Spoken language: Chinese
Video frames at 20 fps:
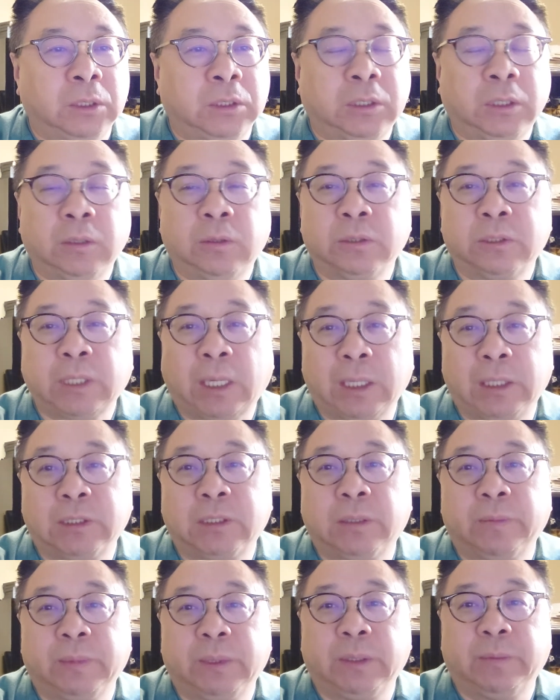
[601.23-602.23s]
提供下列
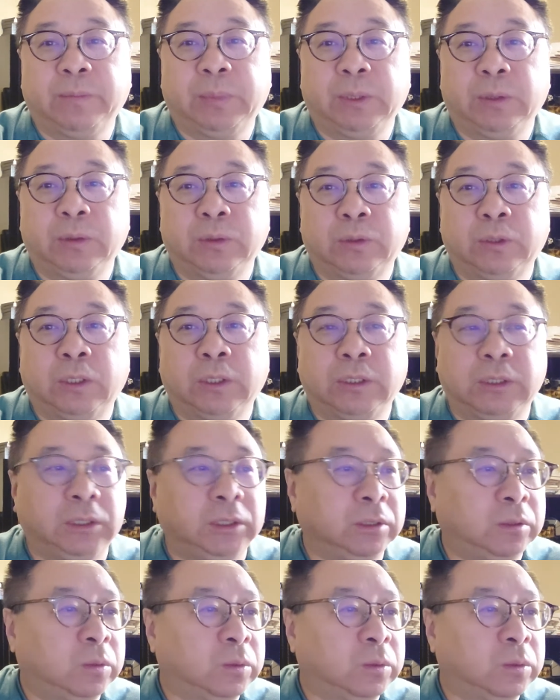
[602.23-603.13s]
证明，比如说你